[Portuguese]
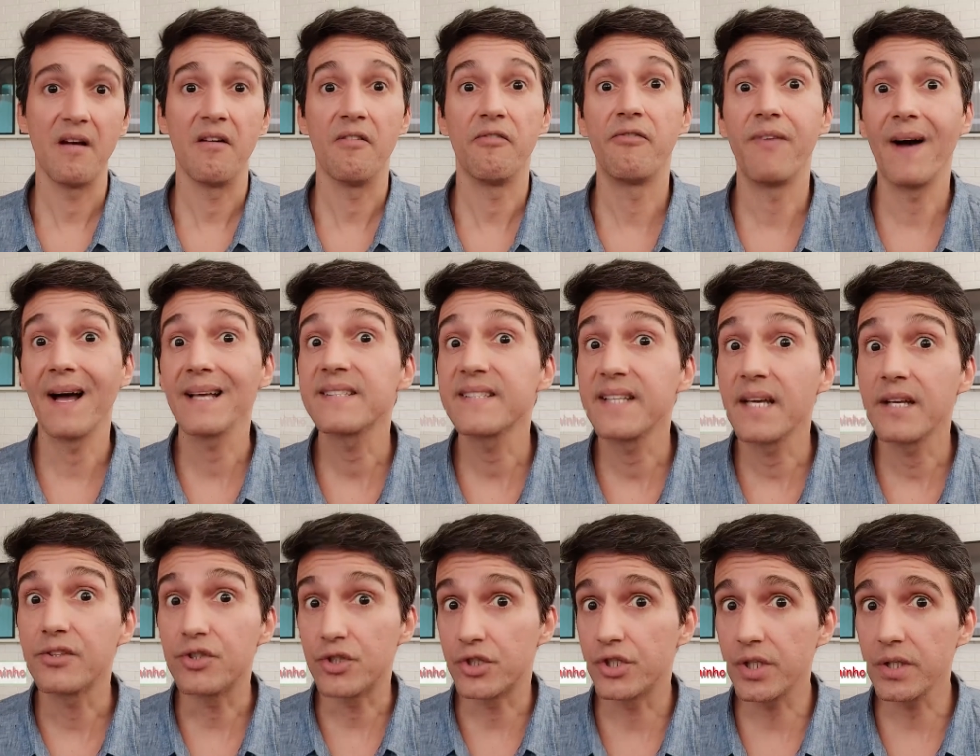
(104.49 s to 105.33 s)
Faça
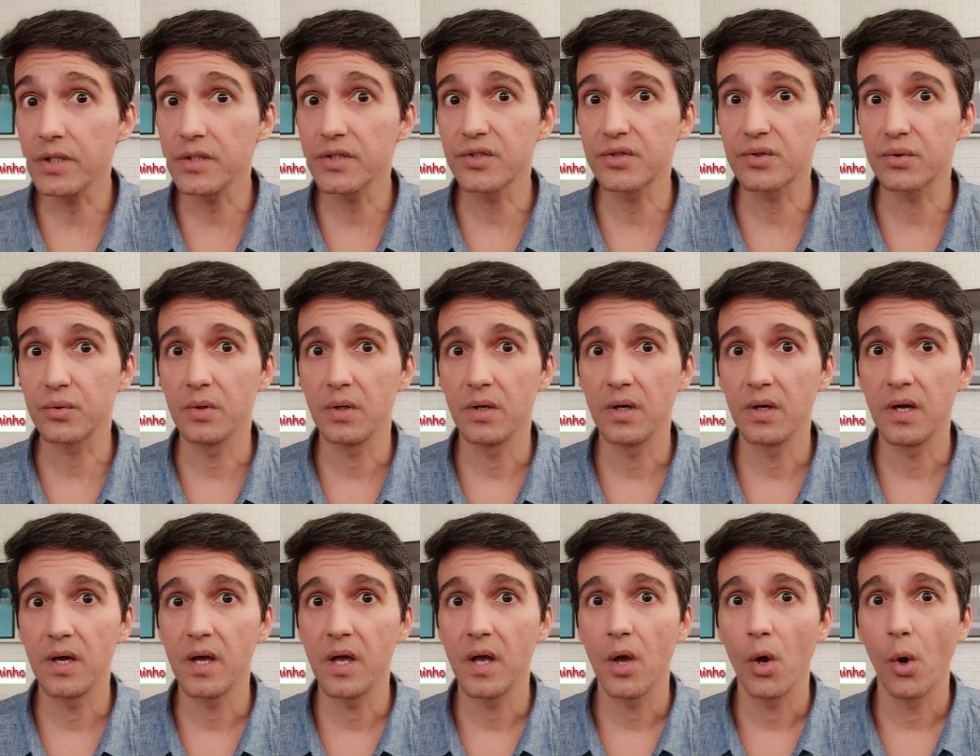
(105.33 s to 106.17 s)
disso
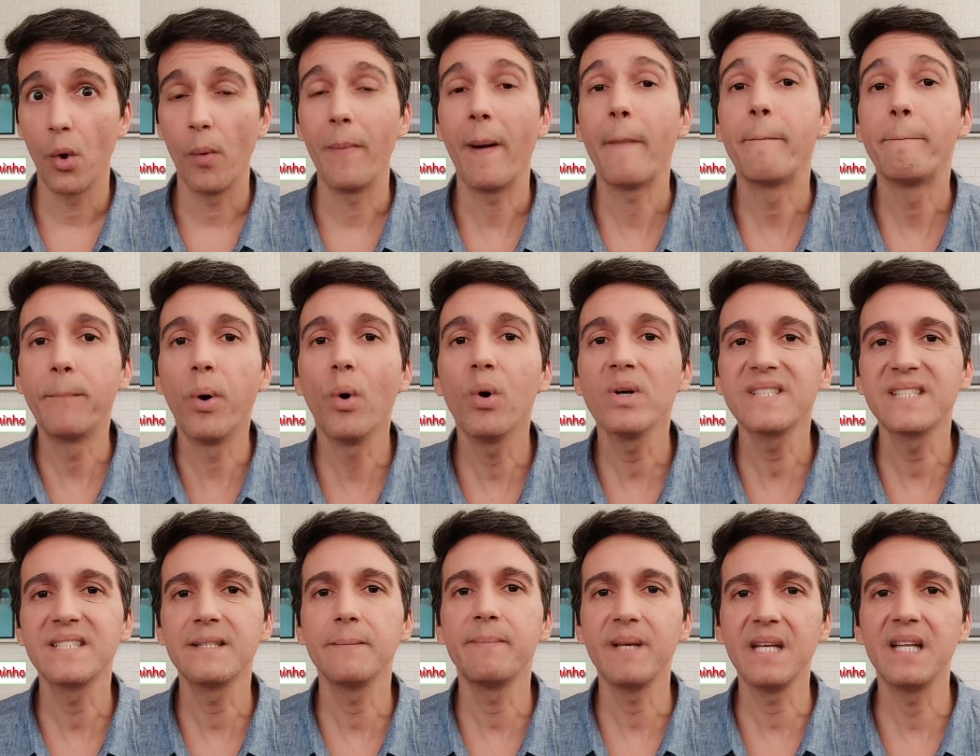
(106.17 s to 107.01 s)
uma
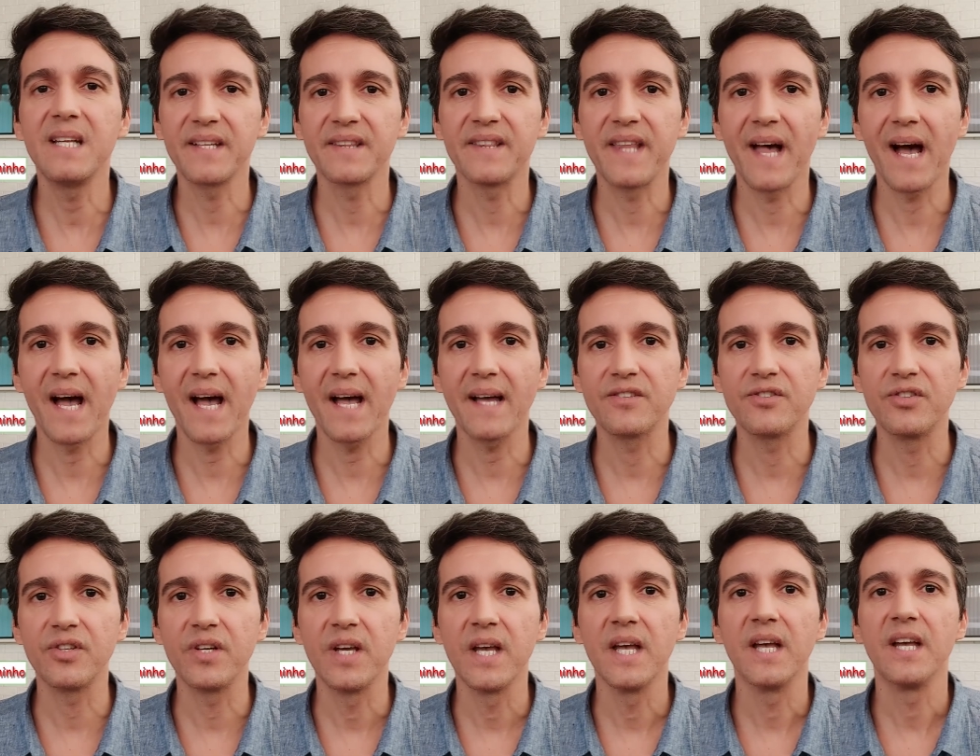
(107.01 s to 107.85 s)

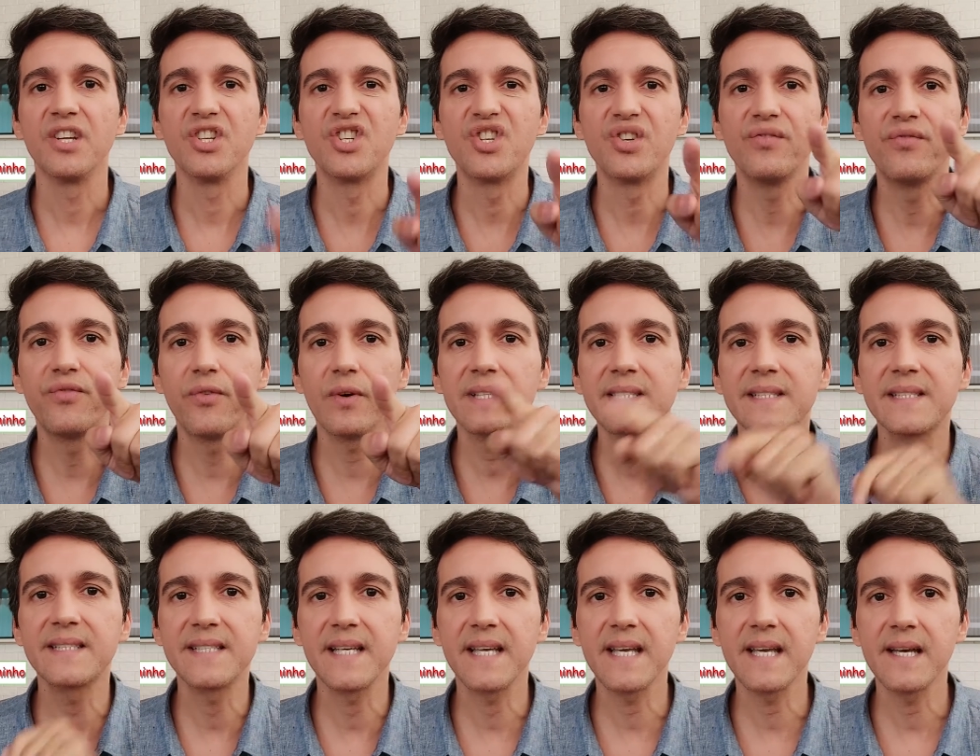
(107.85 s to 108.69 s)
possibilidade de
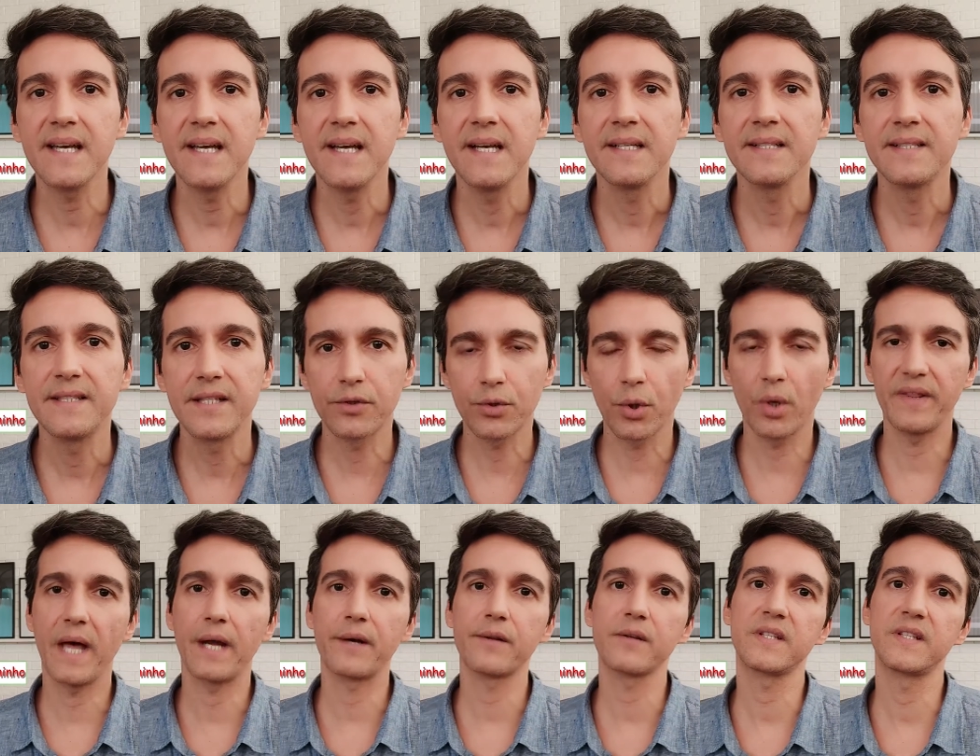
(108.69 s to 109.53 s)
você se
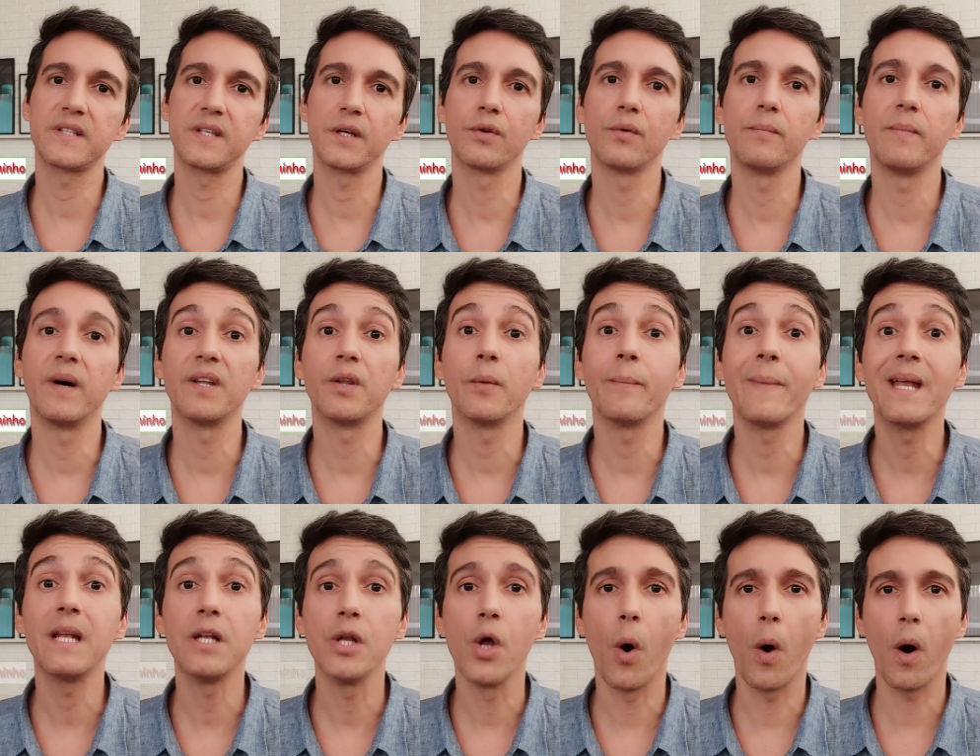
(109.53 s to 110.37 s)
tornar um ser humano
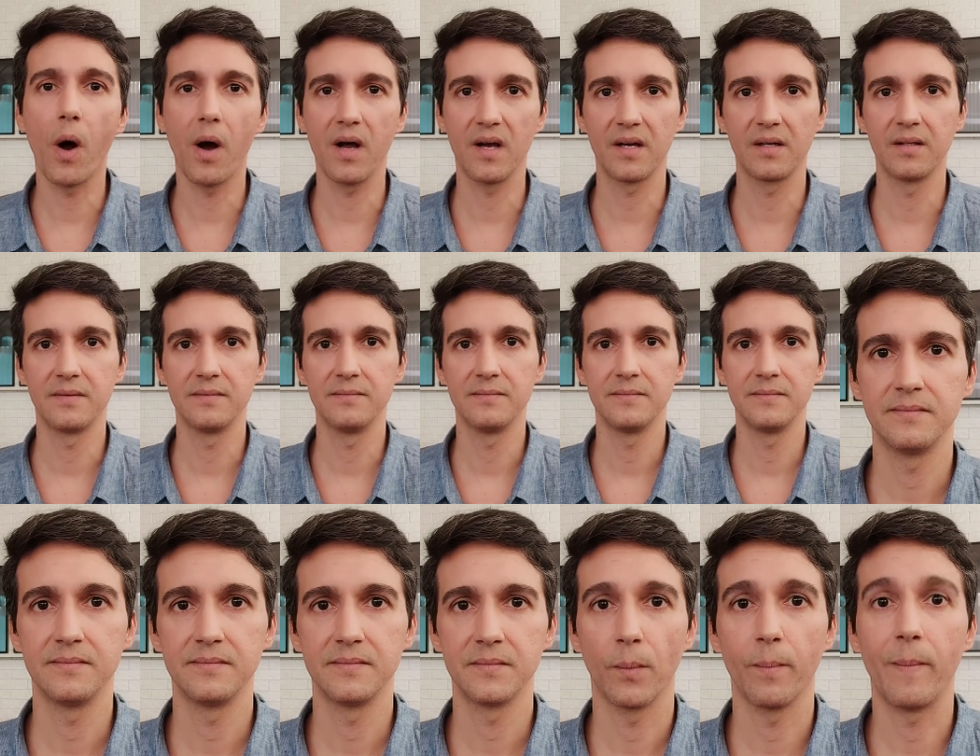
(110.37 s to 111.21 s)
melhor,
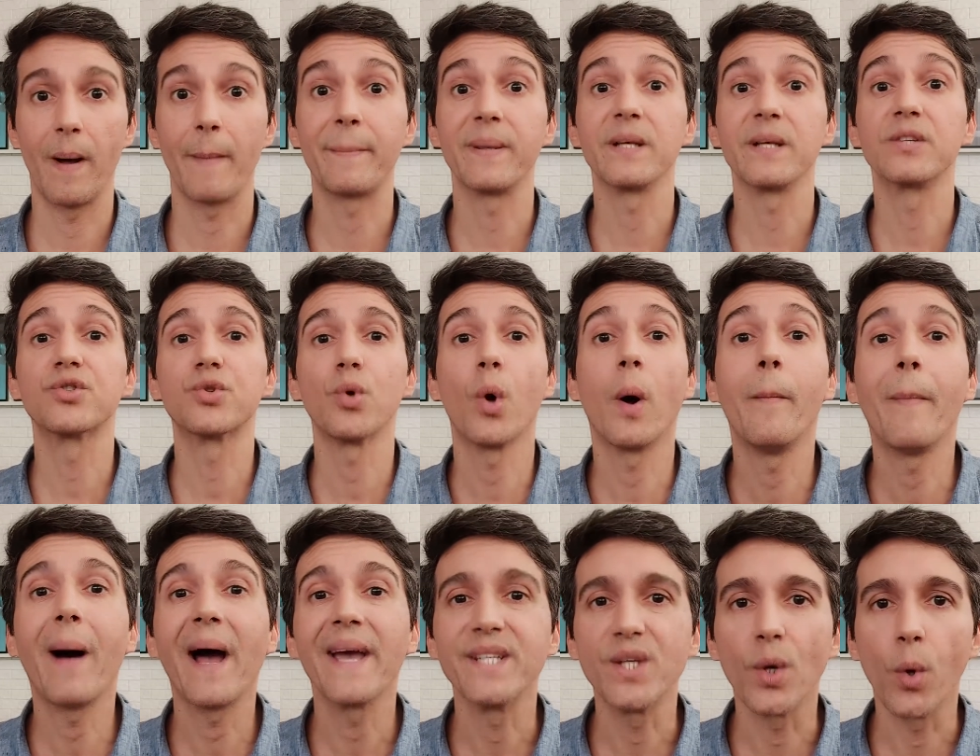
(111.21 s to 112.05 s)
uma pessoa
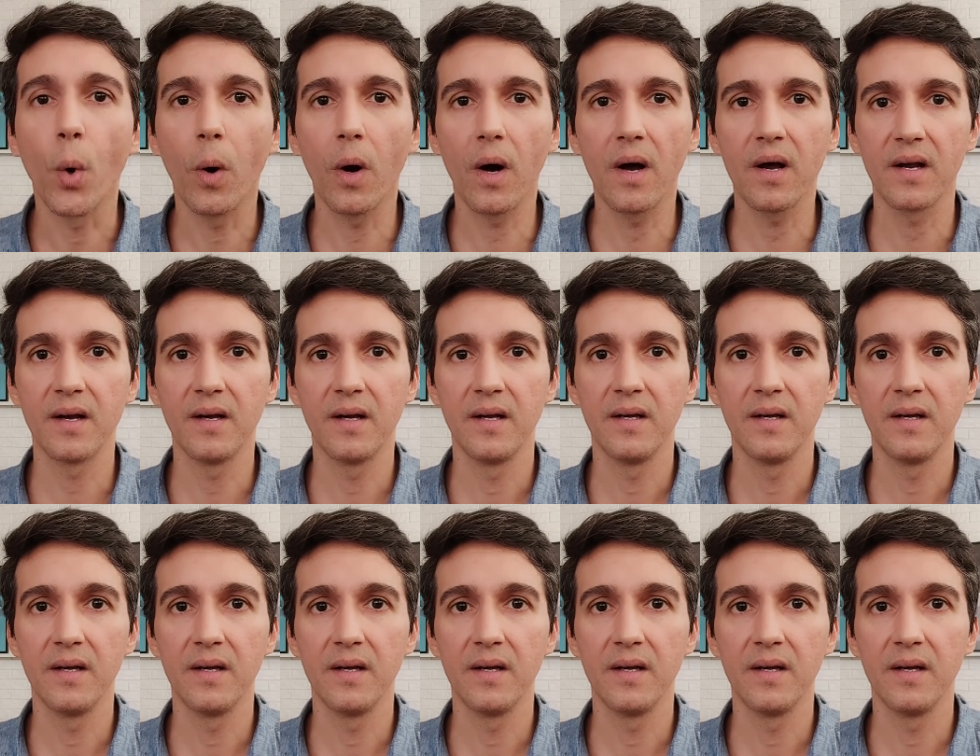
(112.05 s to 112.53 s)
maior,